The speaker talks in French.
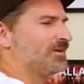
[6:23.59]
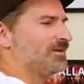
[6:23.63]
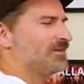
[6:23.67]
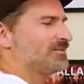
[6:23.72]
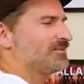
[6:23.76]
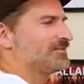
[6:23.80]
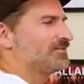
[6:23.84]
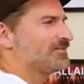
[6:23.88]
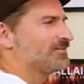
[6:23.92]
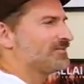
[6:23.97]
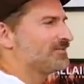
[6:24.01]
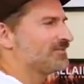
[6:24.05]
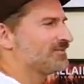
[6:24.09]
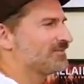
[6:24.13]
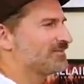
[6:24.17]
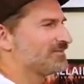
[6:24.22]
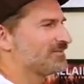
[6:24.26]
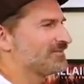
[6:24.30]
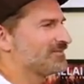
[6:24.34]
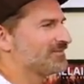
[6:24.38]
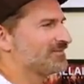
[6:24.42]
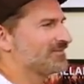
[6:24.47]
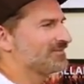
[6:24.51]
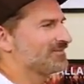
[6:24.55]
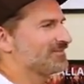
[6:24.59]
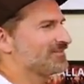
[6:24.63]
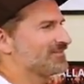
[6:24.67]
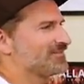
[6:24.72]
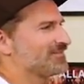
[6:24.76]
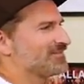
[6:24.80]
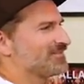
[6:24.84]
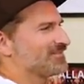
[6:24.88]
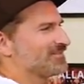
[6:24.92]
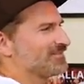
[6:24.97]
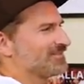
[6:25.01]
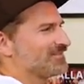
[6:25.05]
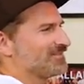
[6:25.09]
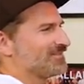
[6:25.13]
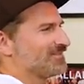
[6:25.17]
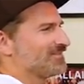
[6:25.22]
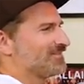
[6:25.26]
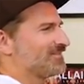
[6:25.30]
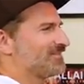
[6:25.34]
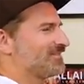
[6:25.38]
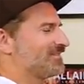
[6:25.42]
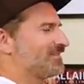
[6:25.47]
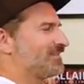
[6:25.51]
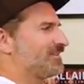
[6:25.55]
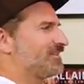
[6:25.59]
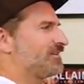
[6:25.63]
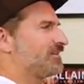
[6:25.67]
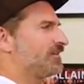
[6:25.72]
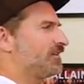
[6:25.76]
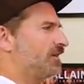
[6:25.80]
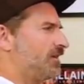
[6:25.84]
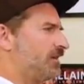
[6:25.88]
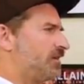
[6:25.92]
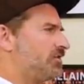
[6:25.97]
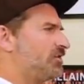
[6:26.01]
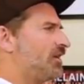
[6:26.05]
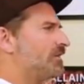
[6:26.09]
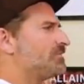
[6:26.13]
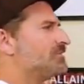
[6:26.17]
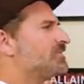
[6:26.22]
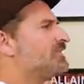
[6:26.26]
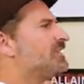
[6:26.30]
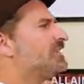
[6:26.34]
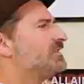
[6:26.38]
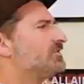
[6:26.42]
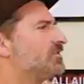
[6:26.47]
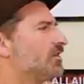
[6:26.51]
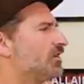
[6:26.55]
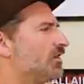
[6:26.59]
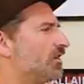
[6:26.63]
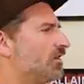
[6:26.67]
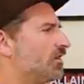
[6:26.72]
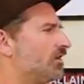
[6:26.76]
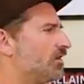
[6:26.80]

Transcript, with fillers: Quand tu vas à l'épicerie, ah, Les gens me l'impression